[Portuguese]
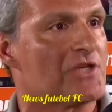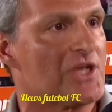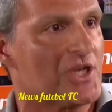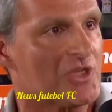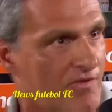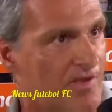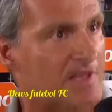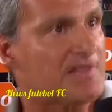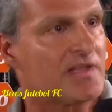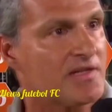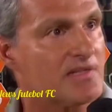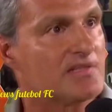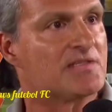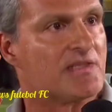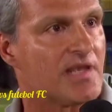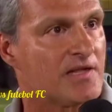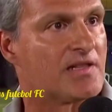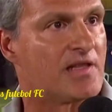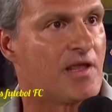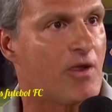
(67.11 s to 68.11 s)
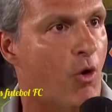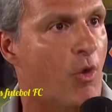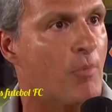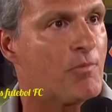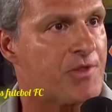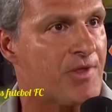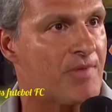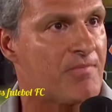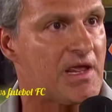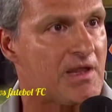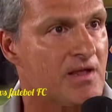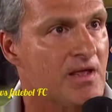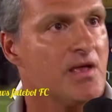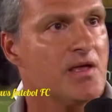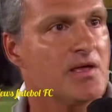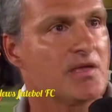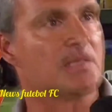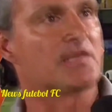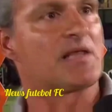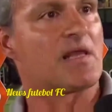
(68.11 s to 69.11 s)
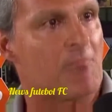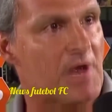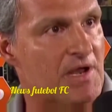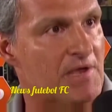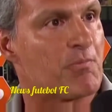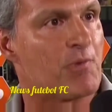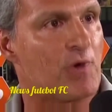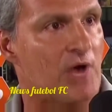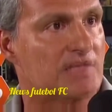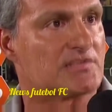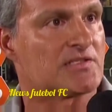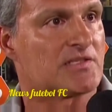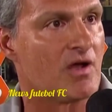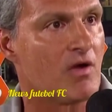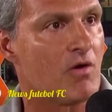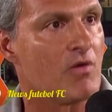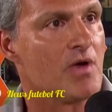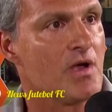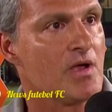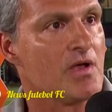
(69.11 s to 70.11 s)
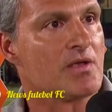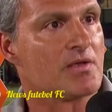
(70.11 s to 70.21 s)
A gente vai ter que dizer que tem roubo também, que tem manipulação,